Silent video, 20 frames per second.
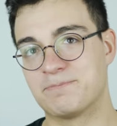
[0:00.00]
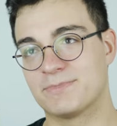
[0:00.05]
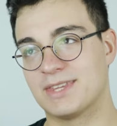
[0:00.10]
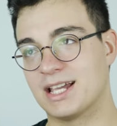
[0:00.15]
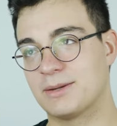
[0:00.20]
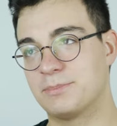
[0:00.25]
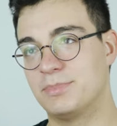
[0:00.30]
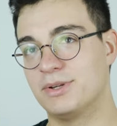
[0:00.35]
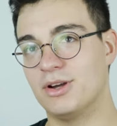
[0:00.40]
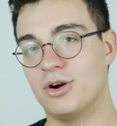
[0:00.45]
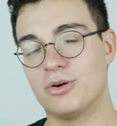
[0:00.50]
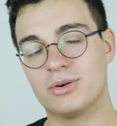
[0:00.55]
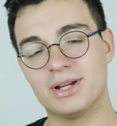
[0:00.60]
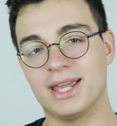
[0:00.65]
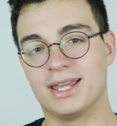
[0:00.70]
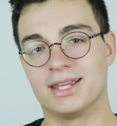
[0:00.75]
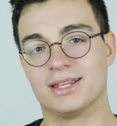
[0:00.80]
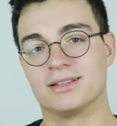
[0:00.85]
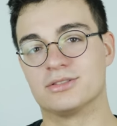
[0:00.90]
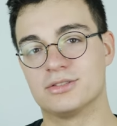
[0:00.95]
jakby OK,
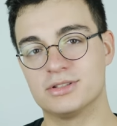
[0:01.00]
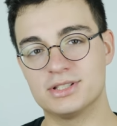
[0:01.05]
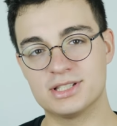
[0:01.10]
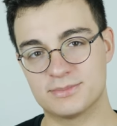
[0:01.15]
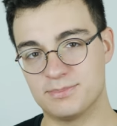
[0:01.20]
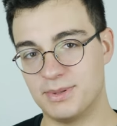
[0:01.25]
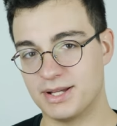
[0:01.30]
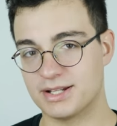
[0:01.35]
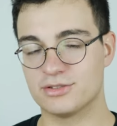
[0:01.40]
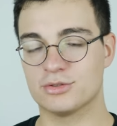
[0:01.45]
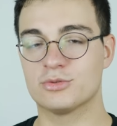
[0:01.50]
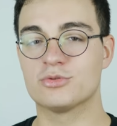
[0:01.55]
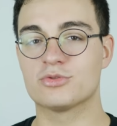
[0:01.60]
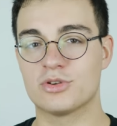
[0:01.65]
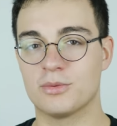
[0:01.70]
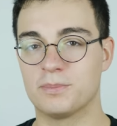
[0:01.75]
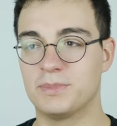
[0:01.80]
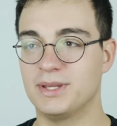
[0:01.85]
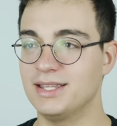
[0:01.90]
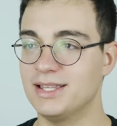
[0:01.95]
to jest bardzo
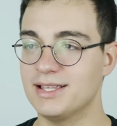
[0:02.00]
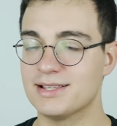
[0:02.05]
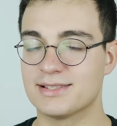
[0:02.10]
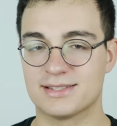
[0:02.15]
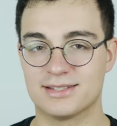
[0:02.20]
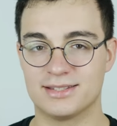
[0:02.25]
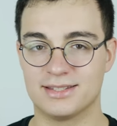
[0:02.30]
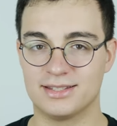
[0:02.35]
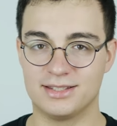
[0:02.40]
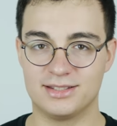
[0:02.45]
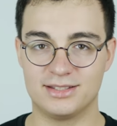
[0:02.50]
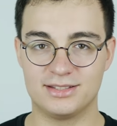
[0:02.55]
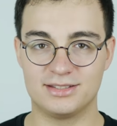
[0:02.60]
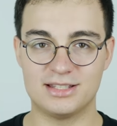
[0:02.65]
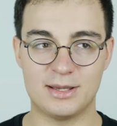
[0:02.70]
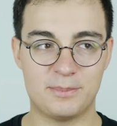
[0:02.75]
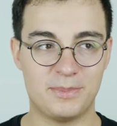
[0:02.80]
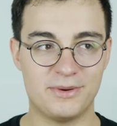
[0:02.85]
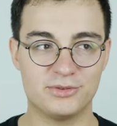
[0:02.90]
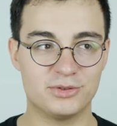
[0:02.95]
dużo pieniędzy i
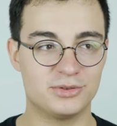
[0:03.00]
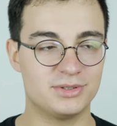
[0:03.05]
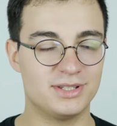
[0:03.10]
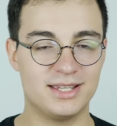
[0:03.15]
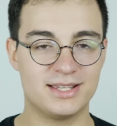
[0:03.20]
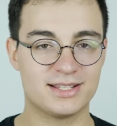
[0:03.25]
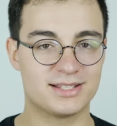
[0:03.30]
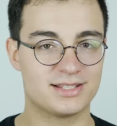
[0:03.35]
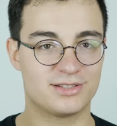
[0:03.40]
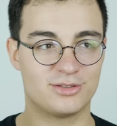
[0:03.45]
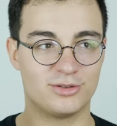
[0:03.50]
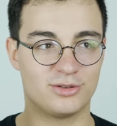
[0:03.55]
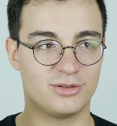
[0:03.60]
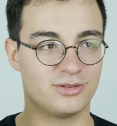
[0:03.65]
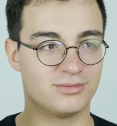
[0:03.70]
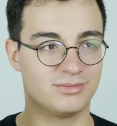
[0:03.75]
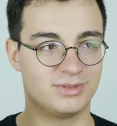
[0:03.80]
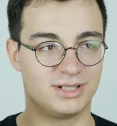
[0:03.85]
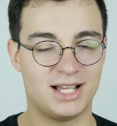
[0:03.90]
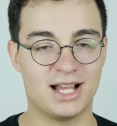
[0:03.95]
na pewno nie jest to
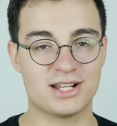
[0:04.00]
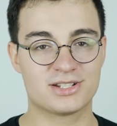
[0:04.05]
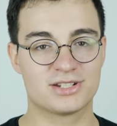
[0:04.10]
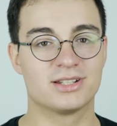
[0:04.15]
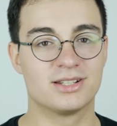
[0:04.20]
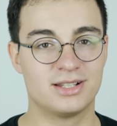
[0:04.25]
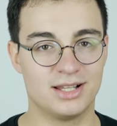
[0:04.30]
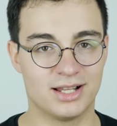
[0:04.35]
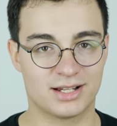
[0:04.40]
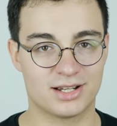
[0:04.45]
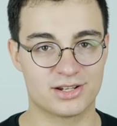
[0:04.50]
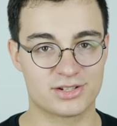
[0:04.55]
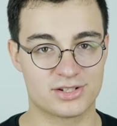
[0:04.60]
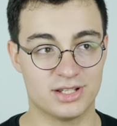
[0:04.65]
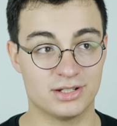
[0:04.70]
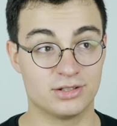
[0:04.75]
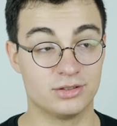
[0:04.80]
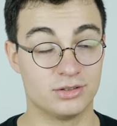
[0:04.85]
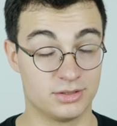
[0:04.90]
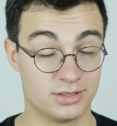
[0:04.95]
gadżet dla
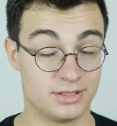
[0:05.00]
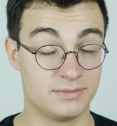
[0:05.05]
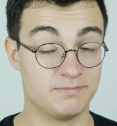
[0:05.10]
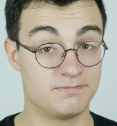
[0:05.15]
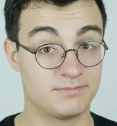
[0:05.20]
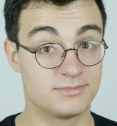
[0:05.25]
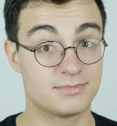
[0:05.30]
każdego i